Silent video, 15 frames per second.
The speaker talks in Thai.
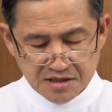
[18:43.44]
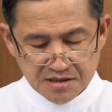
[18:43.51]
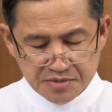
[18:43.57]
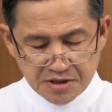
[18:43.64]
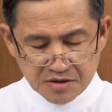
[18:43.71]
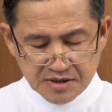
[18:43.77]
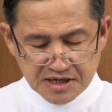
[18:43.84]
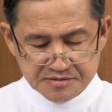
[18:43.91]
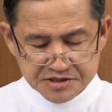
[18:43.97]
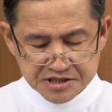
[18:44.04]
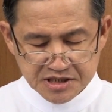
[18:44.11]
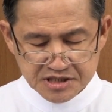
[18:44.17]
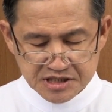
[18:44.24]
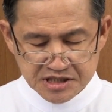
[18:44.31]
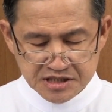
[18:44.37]
เพราะความ
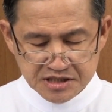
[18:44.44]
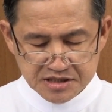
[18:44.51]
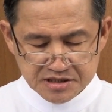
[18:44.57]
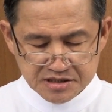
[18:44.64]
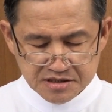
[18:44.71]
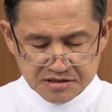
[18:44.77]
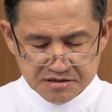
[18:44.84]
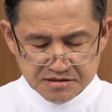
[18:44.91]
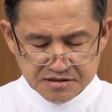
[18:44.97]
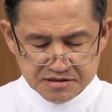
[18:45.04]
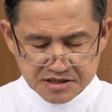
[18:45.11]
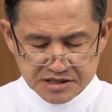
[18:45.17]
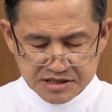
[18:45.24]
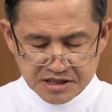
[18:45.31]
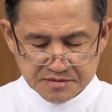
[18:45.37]
เชื่อนี้
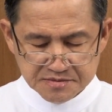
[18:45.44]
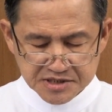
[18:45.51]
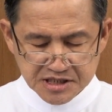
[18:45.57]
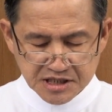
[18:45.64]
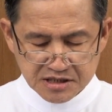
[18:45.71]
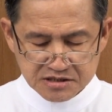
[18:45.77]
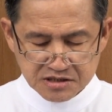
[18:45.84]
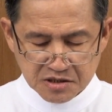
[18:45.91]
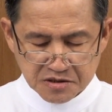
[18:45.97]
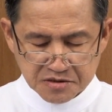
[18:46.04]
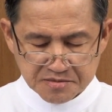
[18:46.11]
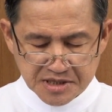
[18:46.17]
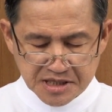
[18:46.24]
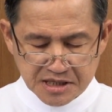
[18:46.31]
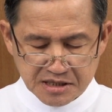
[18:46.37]
จะสืบเนื่องต่อ
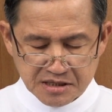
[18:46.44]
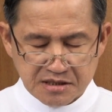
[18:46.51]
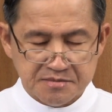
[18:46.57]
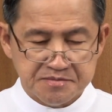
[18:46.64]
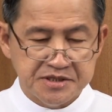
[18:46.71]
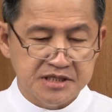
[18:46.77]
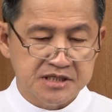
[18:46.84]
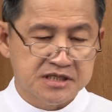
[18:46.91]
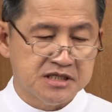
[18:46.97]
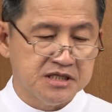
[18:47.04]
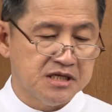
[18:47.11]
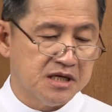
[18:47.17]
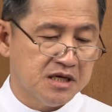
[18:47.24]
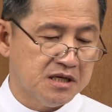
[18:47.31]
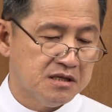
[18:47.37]
มาเพื่อ
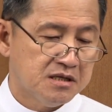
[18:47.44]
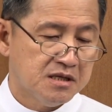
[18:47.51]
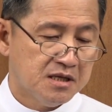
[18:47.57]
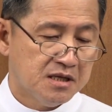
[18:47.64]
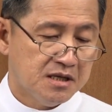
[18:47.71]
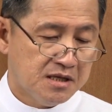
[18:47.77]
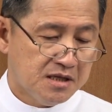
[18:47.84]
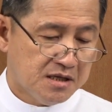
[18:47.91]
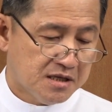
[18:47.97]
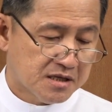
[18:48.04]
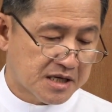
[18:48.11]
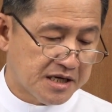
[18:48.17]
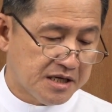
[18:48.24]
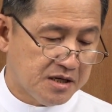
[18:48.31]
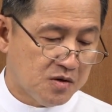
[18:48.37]
เชื่อ
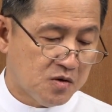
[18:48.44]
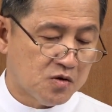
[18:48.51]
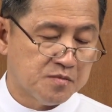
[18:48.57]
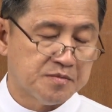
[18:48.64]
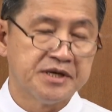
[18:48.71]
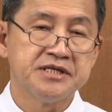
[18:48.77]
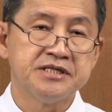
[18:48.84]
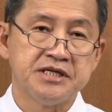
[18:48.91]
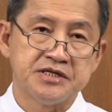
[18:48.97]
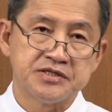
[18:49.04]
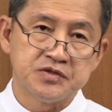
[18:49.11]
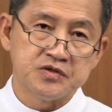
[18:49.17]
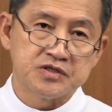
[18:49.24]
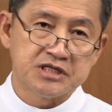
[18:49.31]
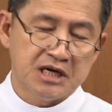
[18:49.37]
ในองค์พระเย
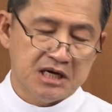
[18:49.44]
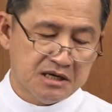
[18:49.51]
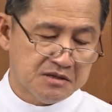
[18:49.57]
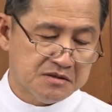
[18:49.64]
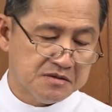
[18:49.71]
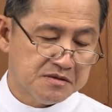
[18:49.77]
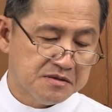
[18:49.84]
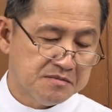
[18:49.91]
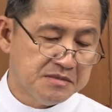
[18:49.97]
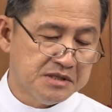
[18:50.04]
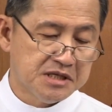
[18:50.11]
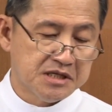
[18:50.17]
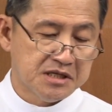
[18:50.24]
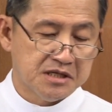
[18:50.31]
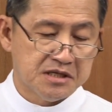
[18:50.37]
ซูเจ้า
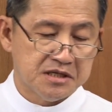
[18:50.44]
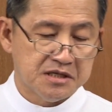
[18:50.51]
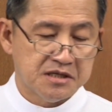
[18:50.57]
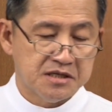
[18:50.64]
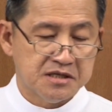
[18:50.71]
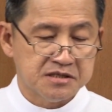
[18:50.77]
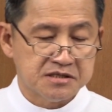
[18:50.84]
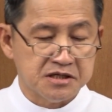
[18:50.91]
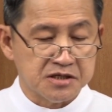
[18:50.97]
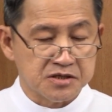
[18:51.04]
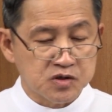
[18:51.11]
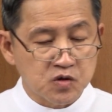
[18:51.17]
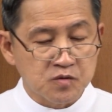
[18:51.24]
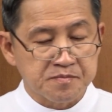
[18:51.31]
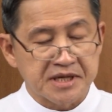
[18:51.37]
เมื่อถึง
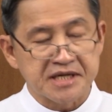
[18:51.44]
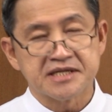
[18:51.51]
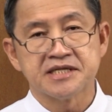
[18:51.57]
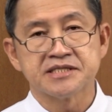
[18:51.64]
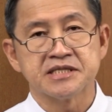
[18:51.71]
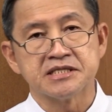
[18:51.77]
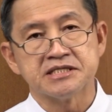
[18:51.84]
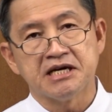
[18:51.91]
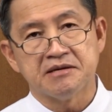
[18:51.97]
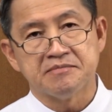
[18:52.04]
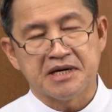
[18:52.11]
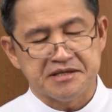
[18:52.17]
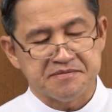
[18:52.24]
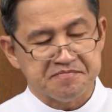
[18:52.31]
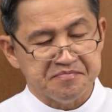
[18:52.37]
ยุคพันธสัญญา
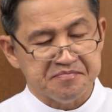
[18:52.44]
ใหม่